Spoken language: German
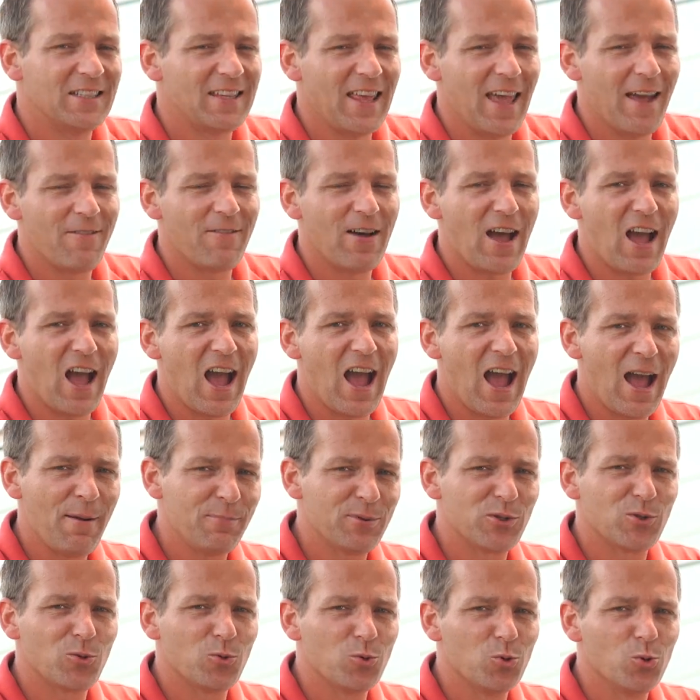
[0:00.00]
der war
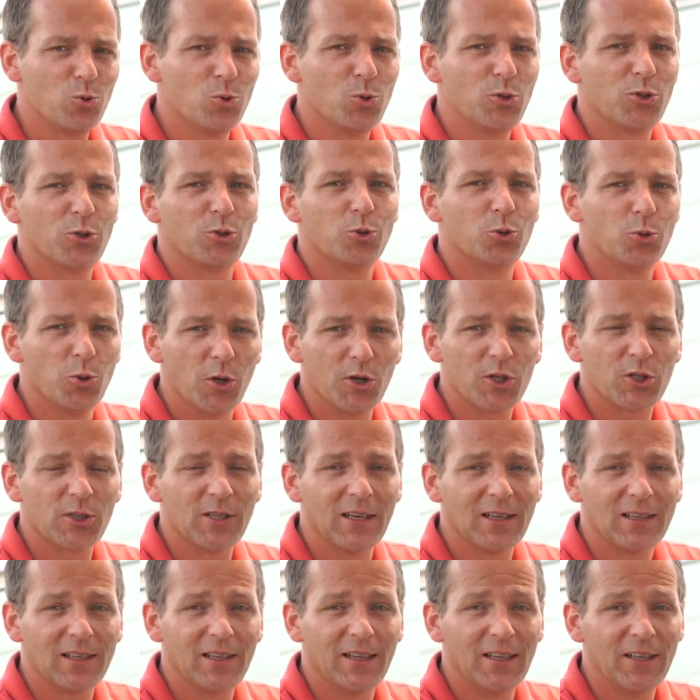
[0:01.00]
absolut
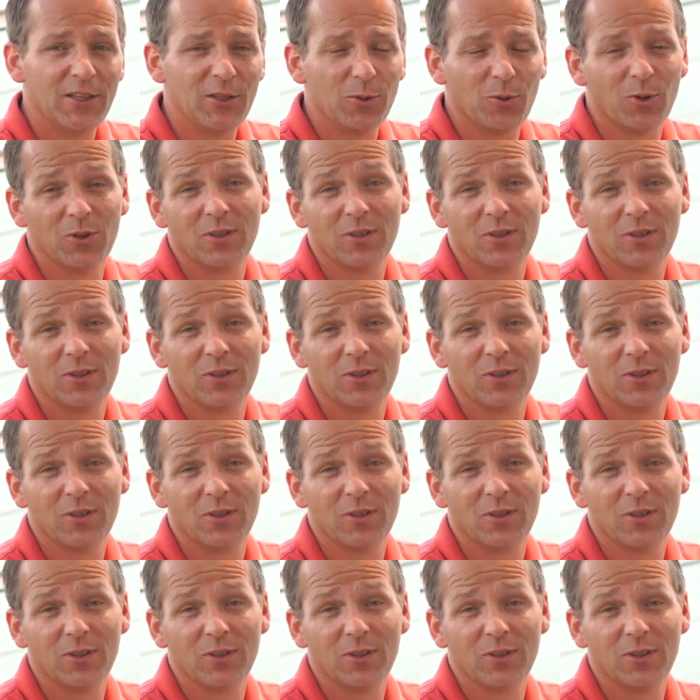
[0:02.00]
durchschnittlich.